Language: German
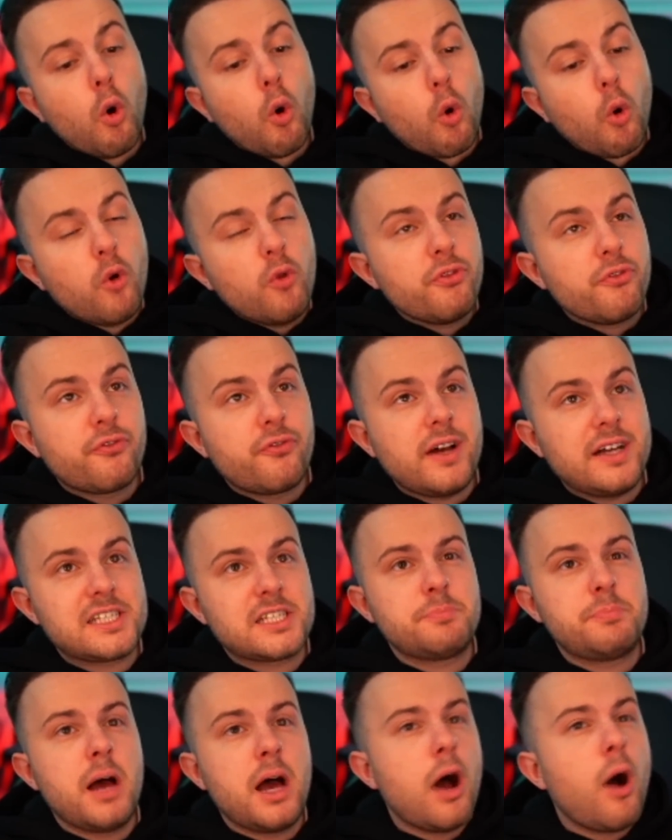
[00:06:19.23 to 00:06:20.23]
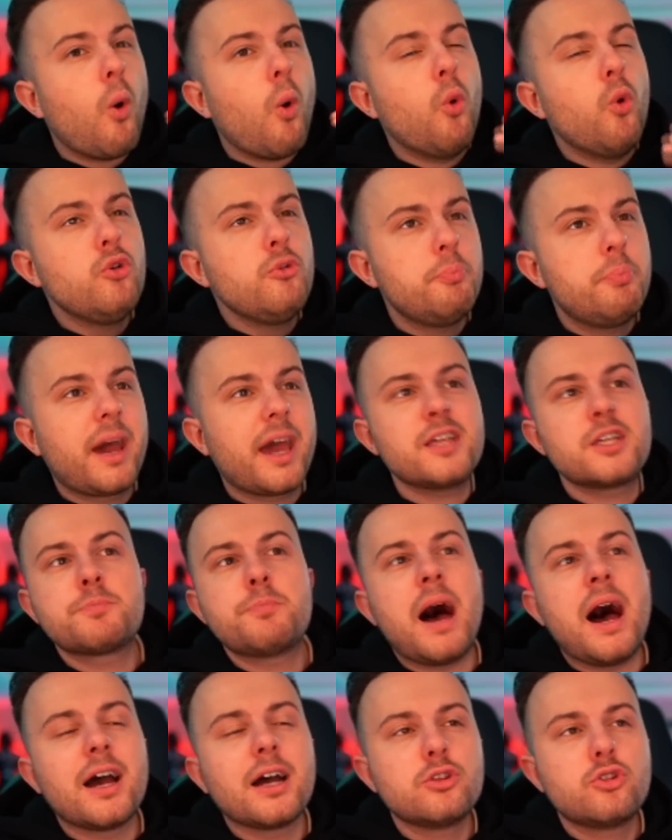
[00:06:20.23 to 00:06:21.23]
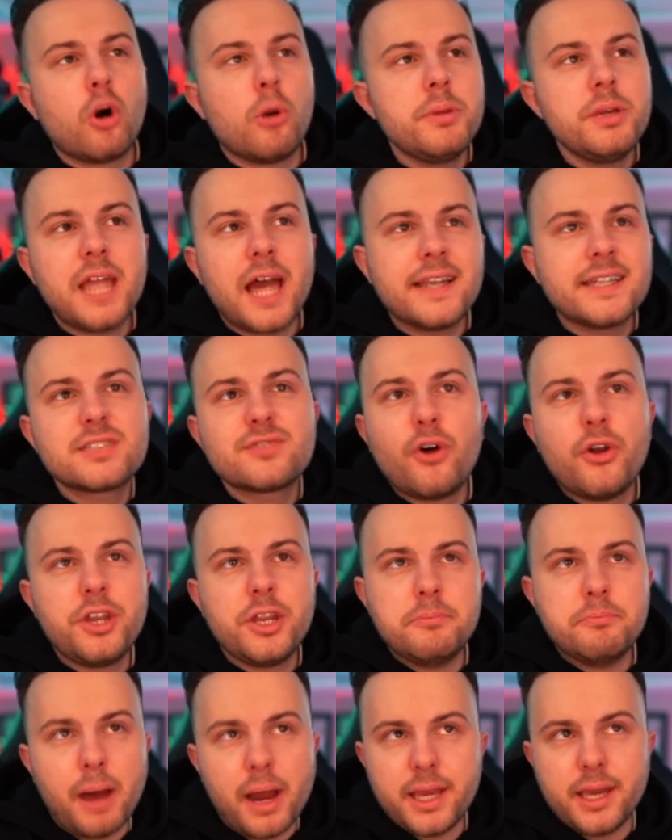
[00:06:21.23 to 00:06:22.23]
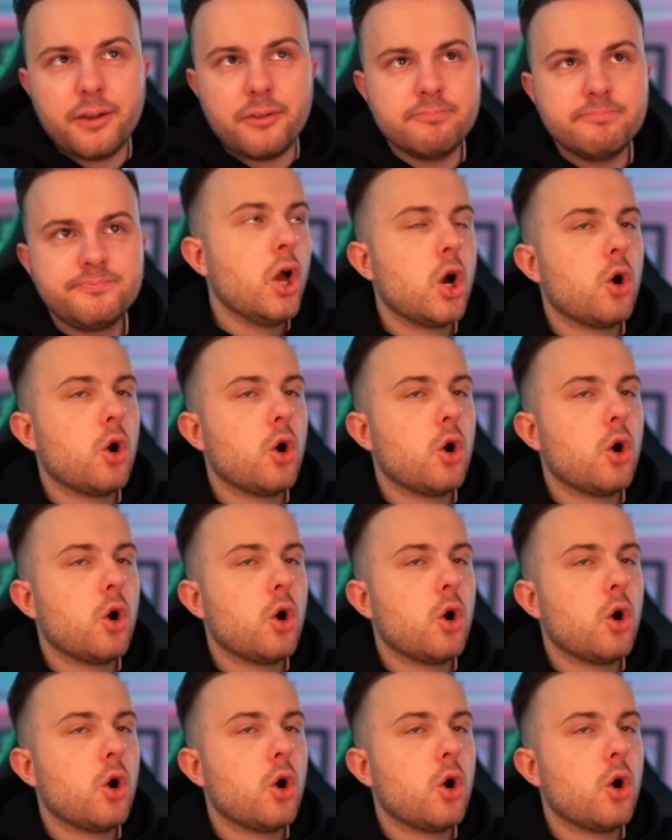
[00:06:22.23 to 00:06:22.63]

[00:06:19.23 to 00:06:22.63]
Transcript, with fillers: unfassbar unbrechbare Dominanz von den Bayern.